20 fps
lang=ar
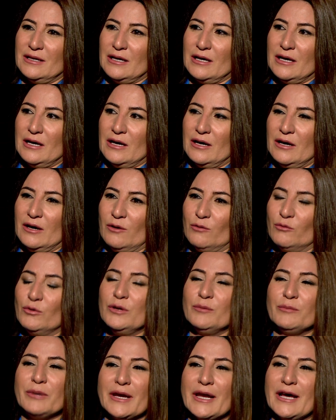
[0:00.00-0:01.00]
آه
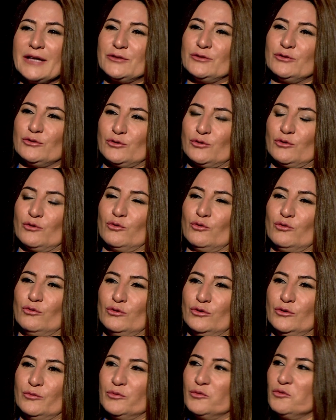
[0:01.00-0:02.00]
والبنات
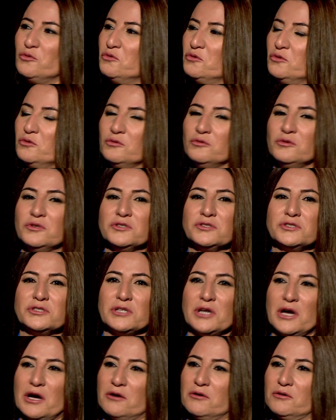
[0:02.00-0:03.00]
يصرخون يبكون ويجي
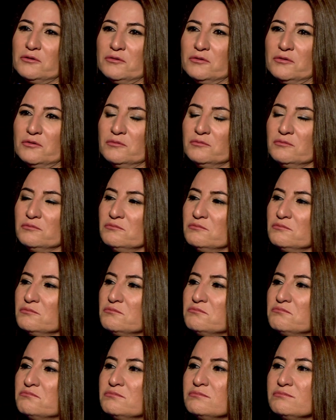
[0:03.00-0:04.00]
ياخذهم
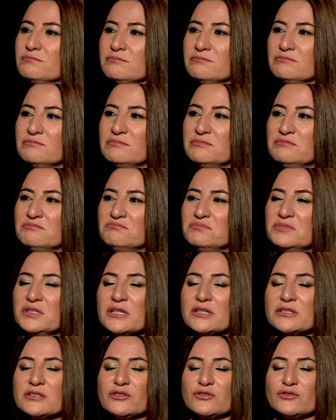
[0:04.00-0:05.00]

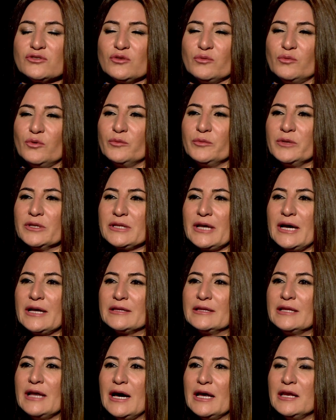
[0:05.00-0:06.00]
يغتصبهم
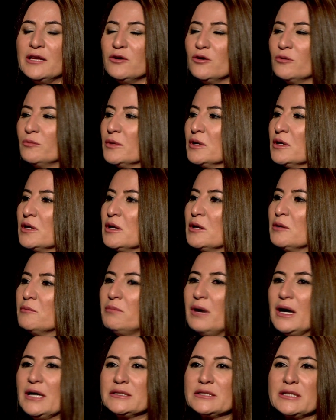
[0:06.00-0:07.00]
يتعدى عليهم
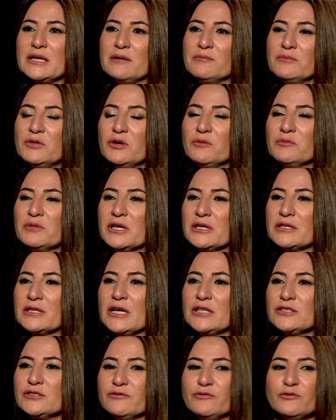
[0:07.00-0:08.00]
بعد كم يوم
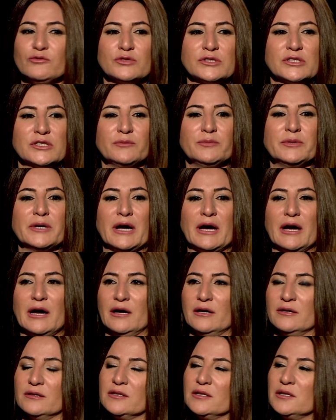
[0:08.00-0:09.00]
يحتاج فلوس
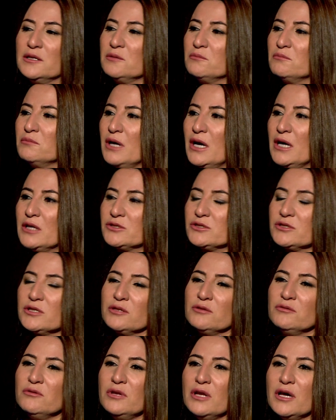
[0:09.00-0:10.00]
يبيعها ب 10
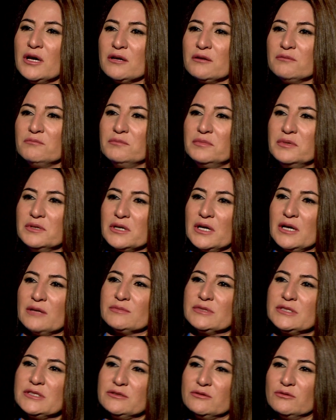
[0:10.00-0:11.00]
دولار ب
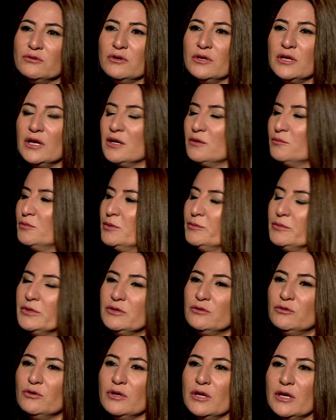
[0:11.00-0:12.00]
50 دولار ب 100
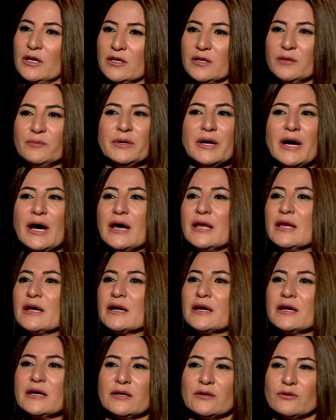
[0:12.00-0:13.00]
دولار يبيعها
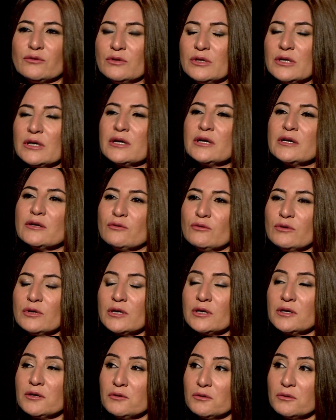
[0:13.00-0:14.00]
لغيره لغيره
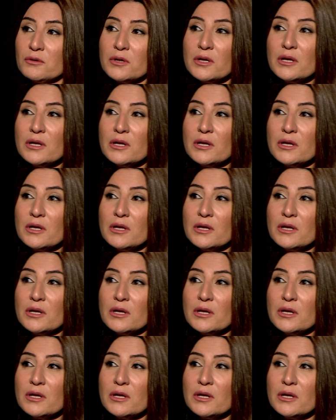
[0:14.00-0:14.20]
لغيره